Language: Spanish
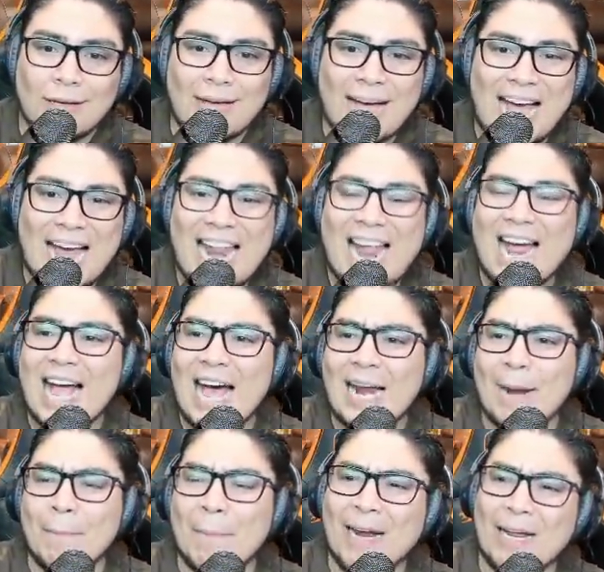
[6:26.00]
a la
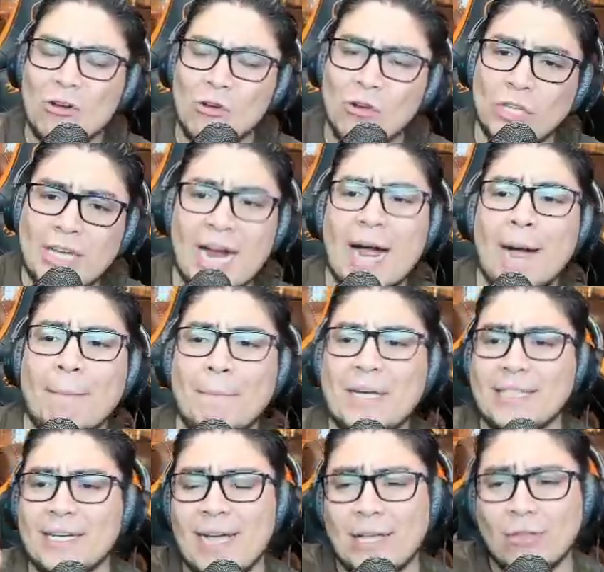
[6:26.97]
cara para que luego digan
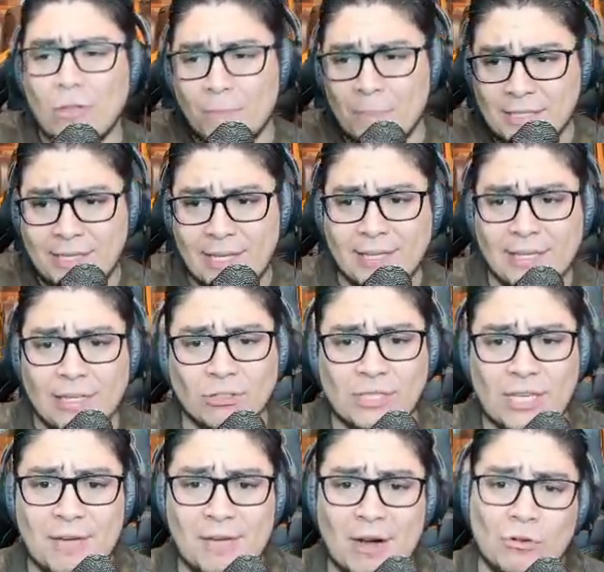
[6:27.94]
capechaneando, el presidente no
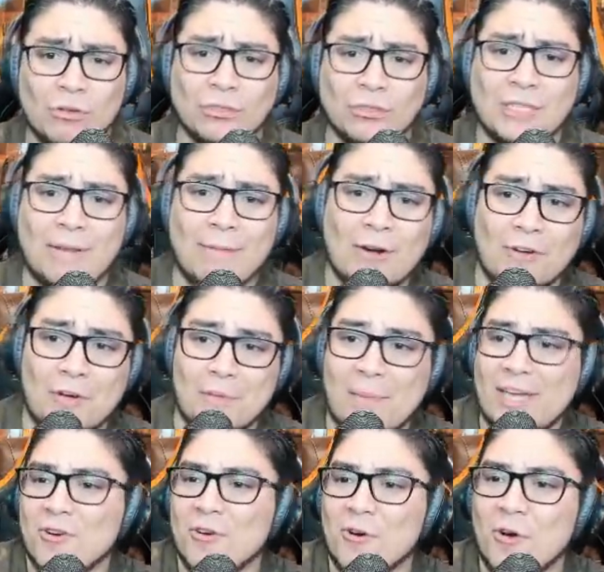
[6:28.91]
se lleva con los del Banco de
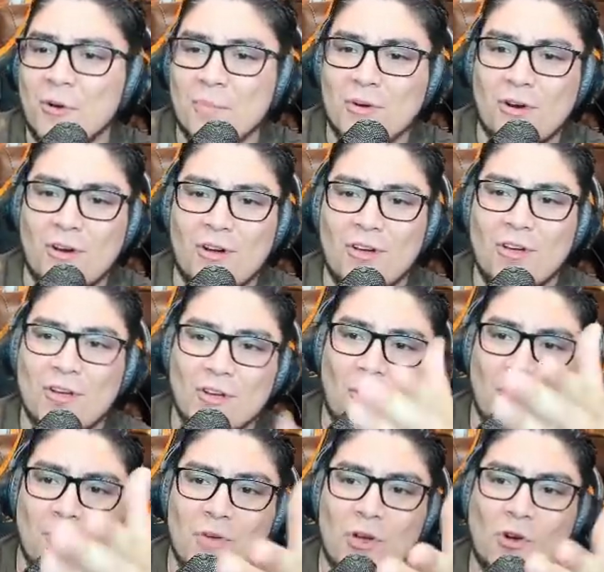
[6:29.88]
México. ¿Cómo no?
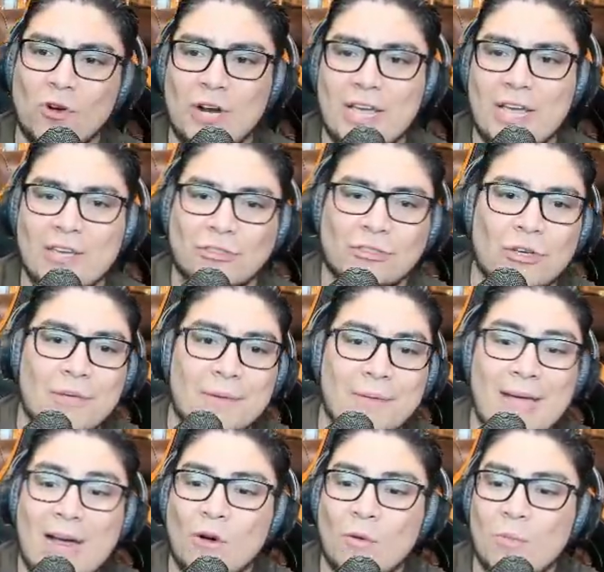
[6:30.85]
Comió con ellos hoy y
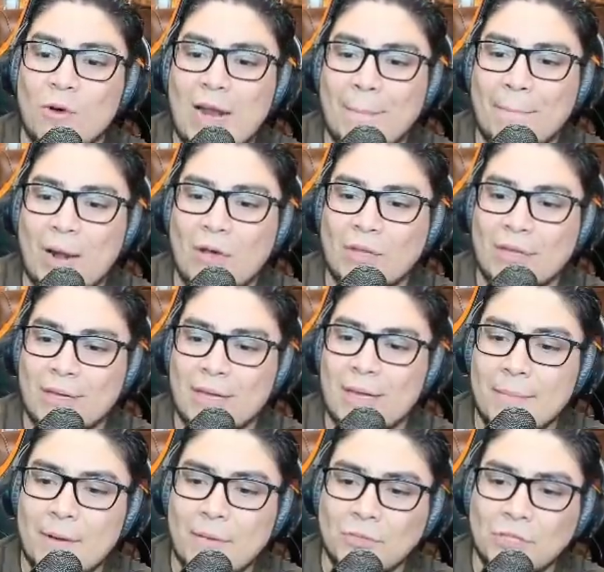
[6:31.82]
vean cómo le aplaude.
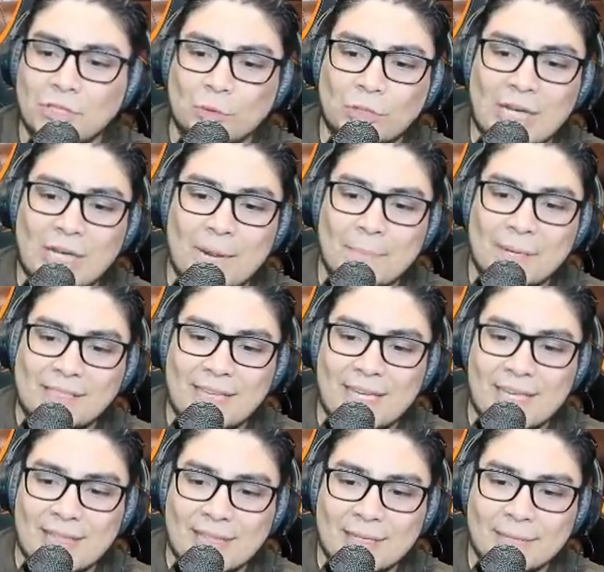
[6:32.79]
Vamos a escuchar al
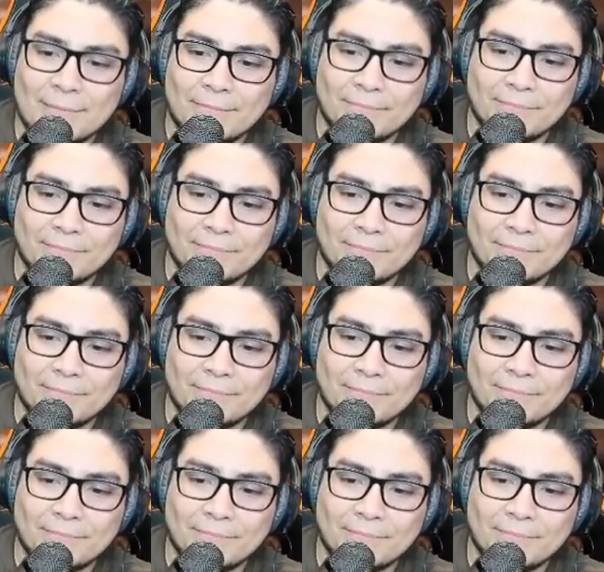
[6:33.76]
presidente.